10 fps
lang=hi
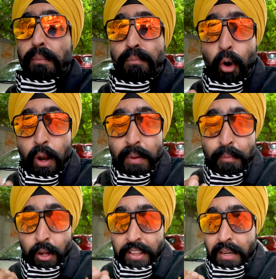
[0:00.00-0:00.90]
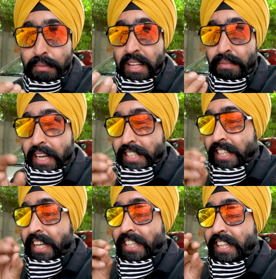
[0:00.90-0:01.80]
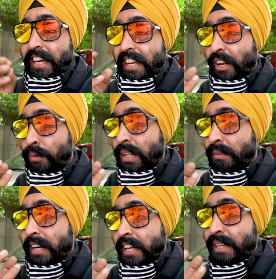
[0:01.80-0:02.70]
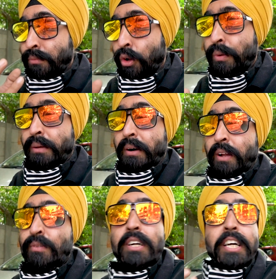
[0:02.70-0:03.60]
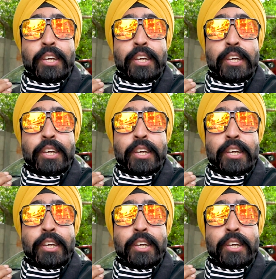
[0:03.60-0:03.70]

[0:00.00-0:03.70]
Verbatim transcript: बोल भी बहुत ना मतलब ऐसे से ऐसे से करके रहा हूँ मतलब ना ढंग से बोल भी नहीं पा रहा हूँ